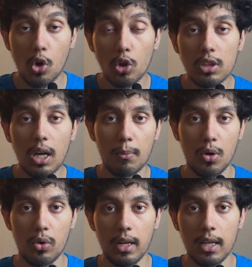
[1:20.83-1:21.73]
కొంత
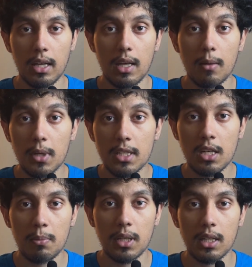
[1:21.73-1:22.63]
అమౌంట్ని
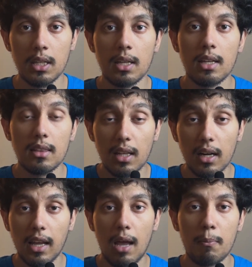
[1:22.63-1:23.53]
బీజేపీకి తన
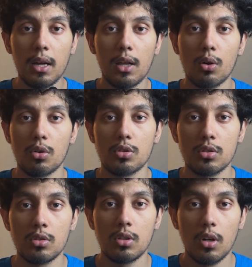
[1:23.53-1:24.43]
క్యాంపెయినింగ్ కోసం
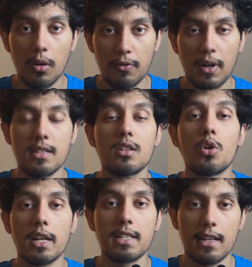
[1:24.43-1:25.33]
ఫండ్స్ని
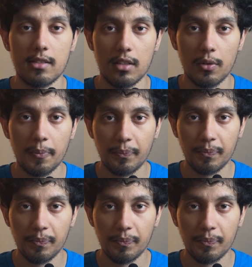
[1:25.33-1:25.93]
డొనేట్ చేస్తారు